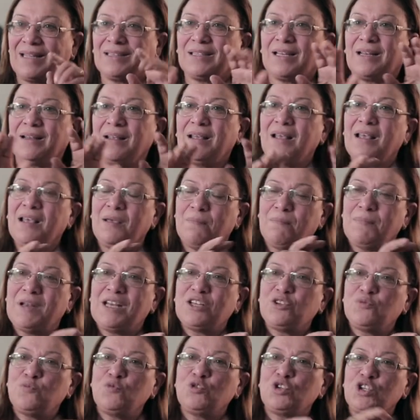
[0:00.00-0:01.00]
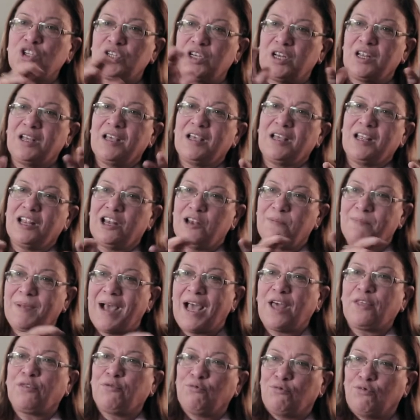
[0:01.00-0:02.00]
خاطر ما نجموش
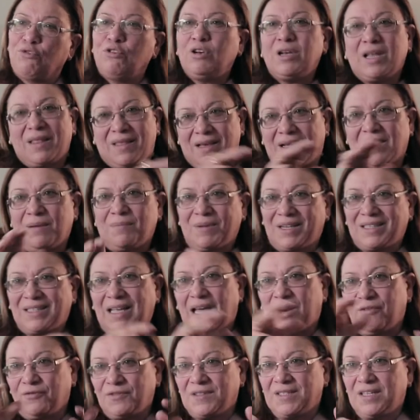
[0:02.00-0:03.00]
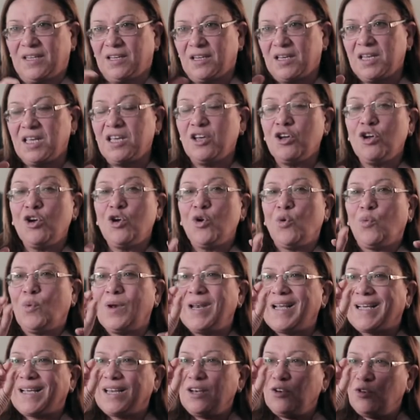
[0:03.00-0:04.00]
البحث وكل هذا كمك تعرف سري
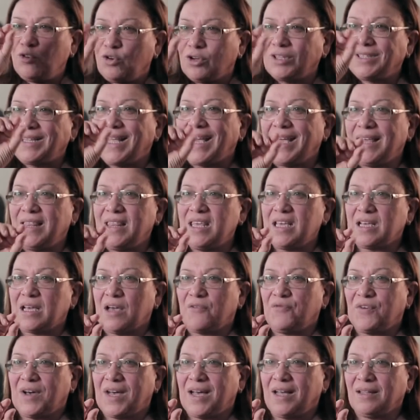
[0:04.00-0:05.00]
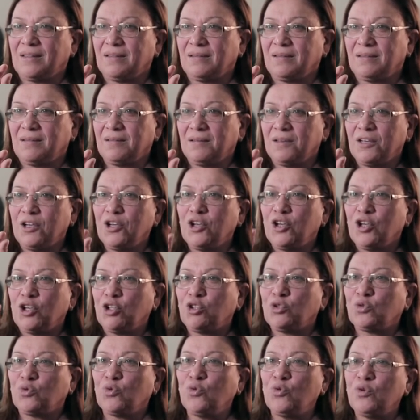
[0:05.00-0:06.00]
ولكن النقطه هذيك فقط
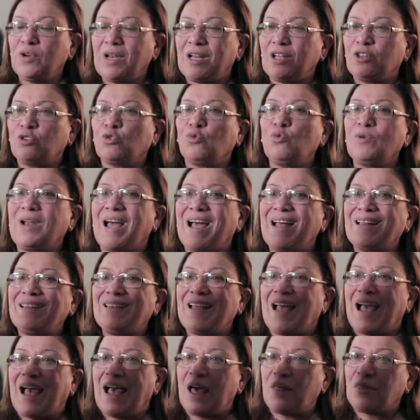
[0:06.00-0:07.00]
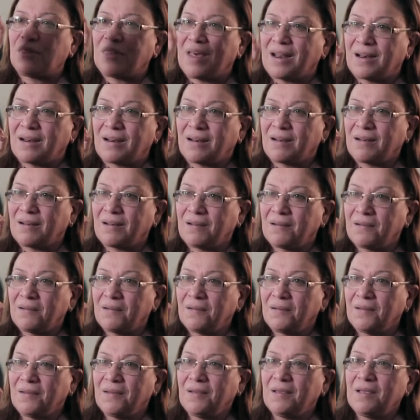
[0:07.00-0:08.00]
تكون تكون عندها اثر
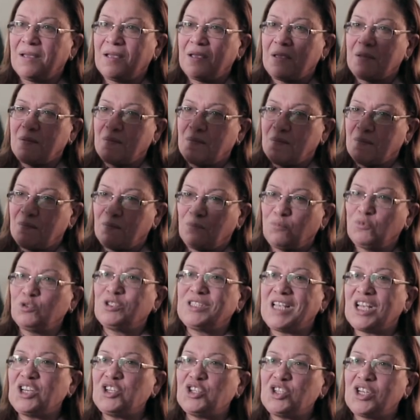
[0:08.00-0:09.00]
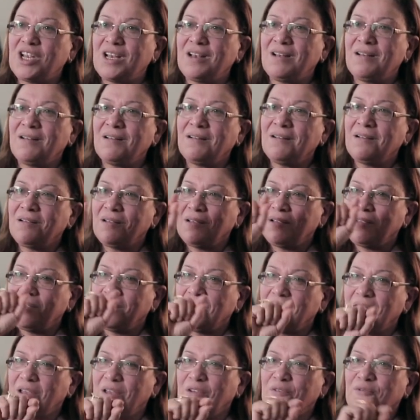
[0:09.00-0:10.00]
مسجل
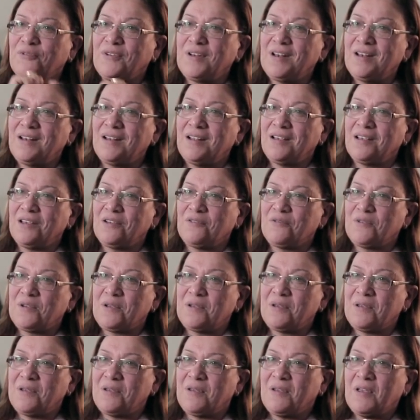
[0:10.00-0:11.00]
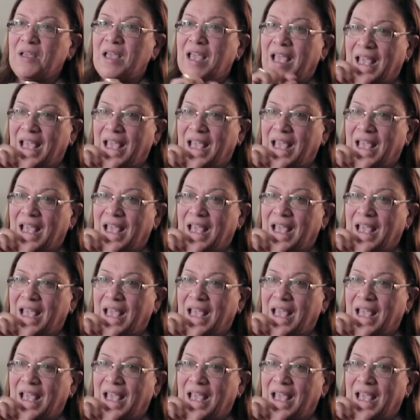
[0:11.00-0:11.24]
في